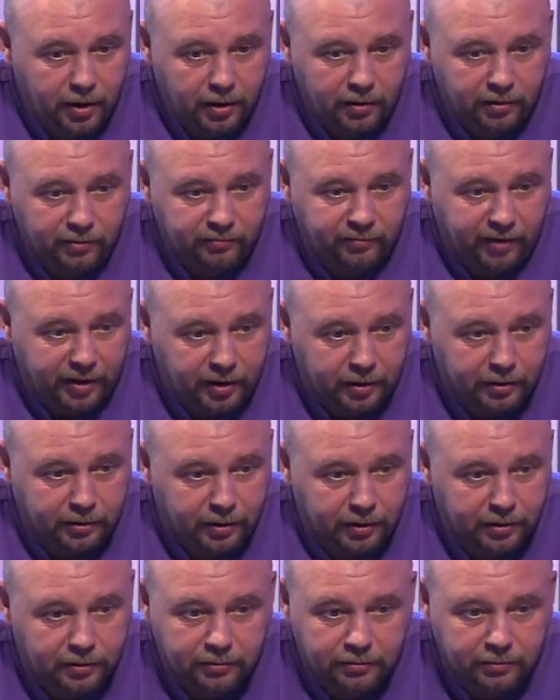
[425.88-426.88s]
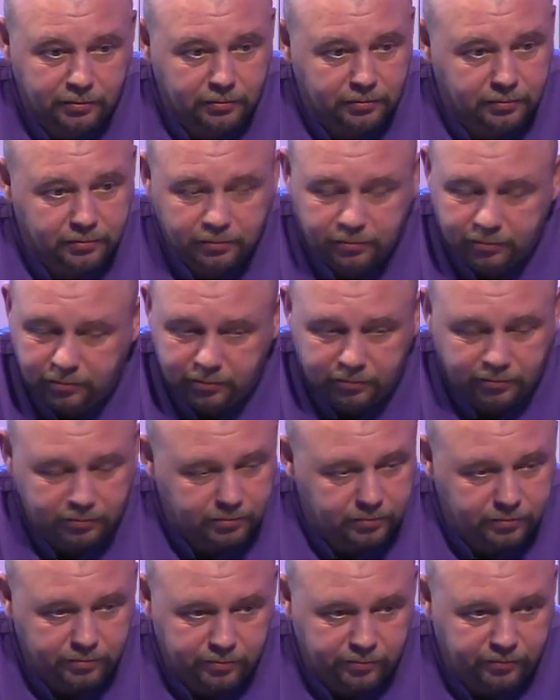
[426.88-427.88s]
военной,
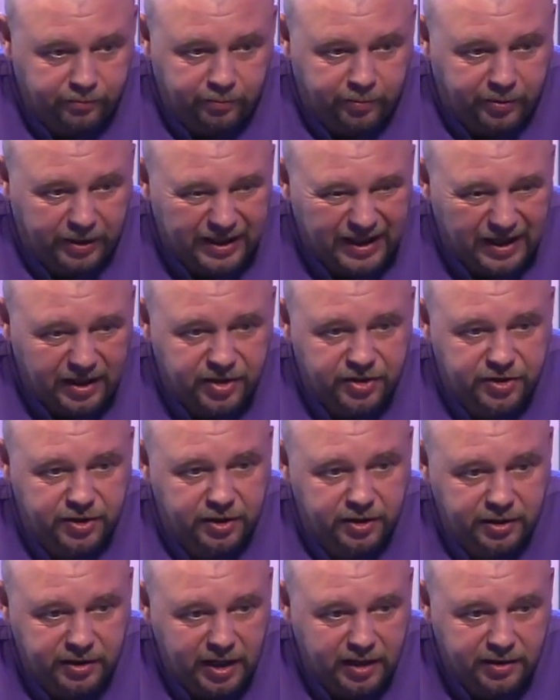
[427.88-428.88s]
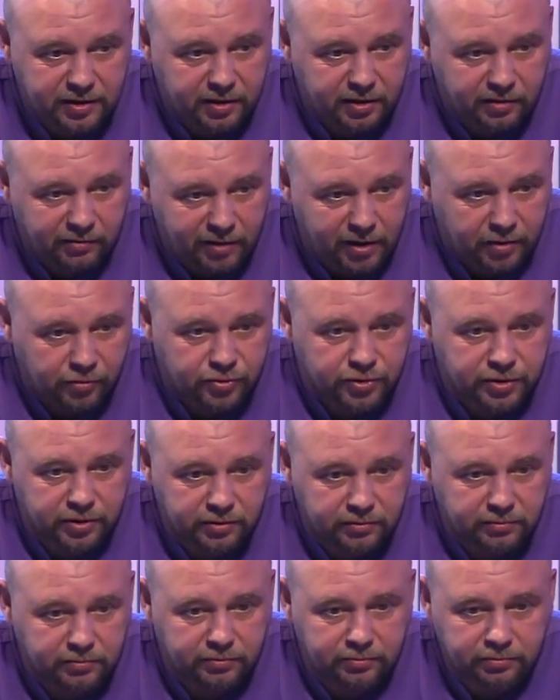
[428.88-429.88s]
при наличии ядерного
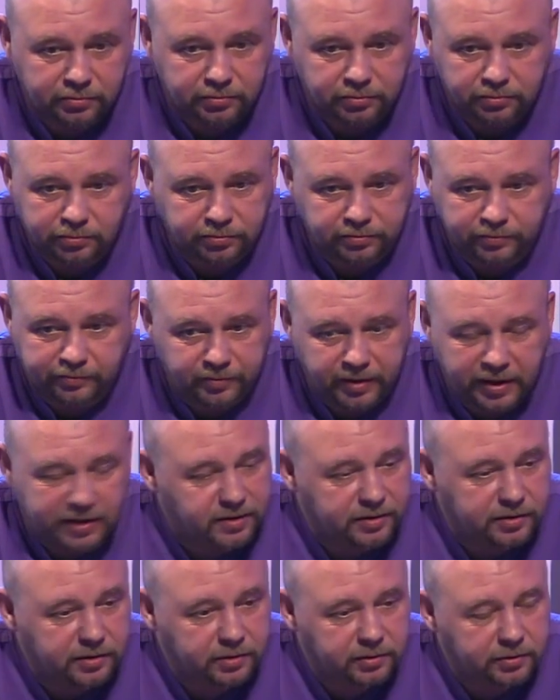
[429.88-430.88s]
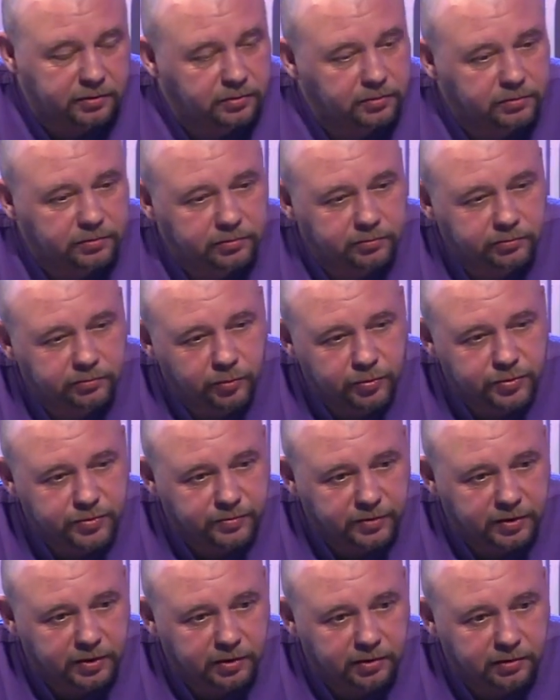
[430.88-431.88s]
оружия эти, в
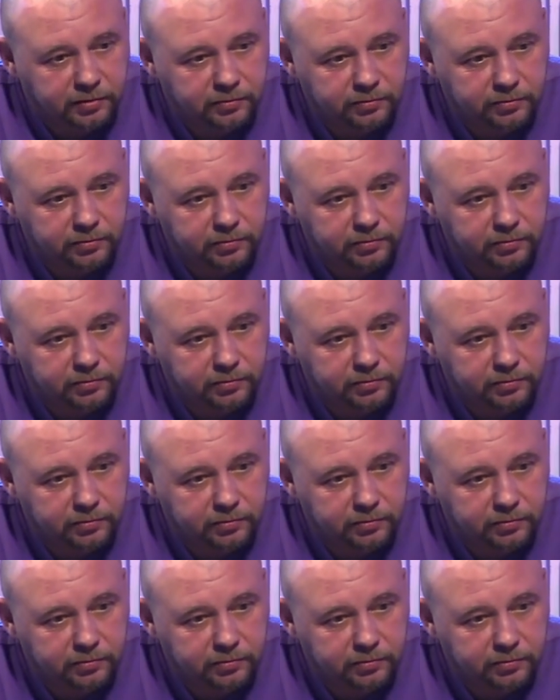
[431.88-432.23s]
общем-то,